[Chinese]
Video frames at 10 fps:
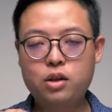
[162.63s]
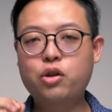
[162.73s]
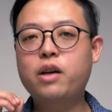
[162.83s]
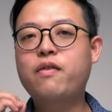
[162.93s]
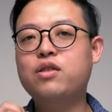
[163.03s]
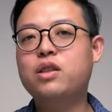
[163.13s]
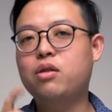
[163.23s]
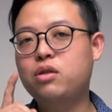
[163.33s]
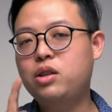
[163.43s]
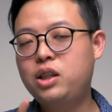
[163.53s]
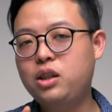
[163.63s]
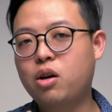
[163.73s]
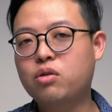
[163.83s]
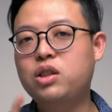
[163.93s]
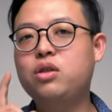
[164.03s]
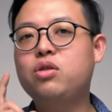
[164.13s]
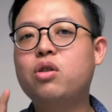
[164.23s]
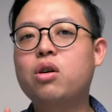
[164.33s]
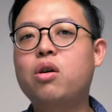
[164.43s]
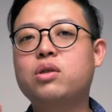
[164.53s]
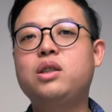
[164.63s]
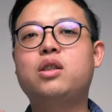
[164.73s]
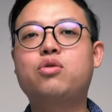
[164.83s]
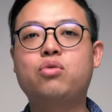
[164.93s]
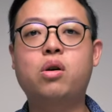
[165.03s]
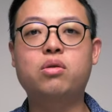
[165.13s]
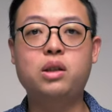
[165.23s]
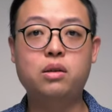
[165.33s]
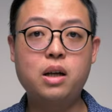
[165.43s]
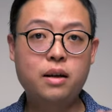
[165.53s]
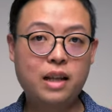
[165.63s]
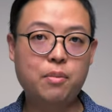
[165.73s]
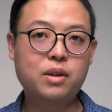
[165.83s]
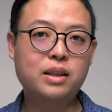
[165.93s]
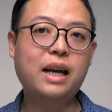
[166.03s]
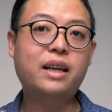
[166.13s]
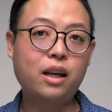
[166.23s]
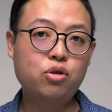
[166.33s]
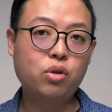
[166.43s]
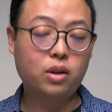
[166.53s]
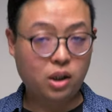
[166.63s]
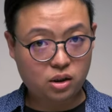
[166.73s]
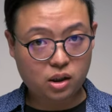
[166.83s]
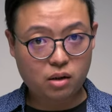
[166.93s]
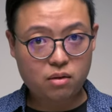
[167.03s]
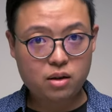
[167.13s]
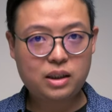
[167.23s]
就可以发现到细口径、中口径跟粗口径它们在给水的特征，